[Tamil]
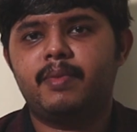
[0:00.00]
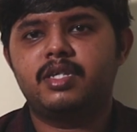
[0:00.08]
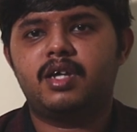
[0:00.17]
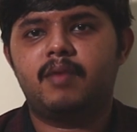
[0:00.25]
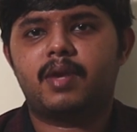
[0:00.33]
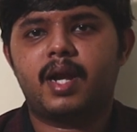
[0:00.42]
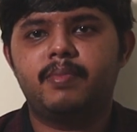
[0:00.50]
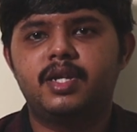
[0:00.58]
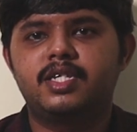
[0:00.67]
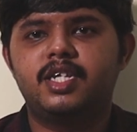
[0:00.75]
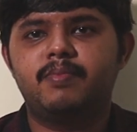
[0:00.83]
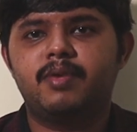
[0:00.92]
அமேசான் ப்ரைம்
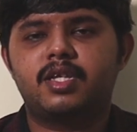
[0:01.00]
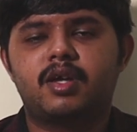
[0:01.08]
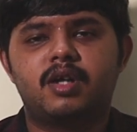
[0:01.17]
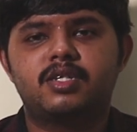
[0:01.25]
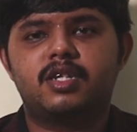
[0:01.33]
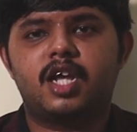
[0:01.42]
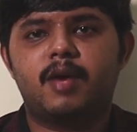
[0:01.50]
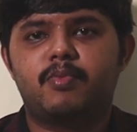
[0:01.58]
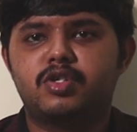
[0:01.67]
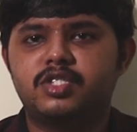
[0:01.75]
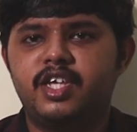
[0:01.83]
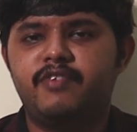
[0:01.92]
டிஸ்னி ப்ளஸ் ஹாட் ஸ்டார்
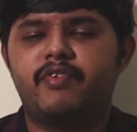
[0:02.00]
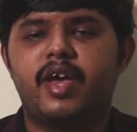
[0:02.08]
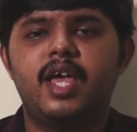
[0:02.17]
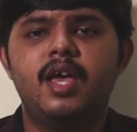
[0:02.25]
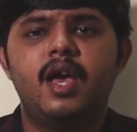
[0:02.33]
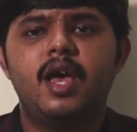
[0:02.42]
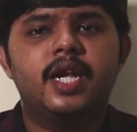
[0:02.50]
அப்புறம் ஜி ஃபைவ்